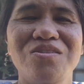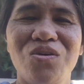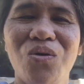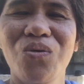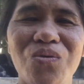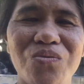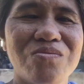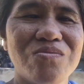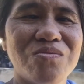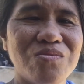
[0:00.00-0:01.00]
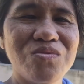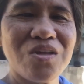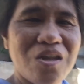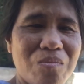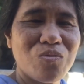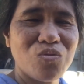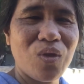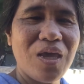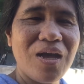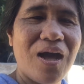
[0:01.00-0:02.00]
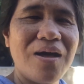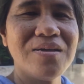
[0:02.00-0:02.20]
So, unsa na marong tuiga.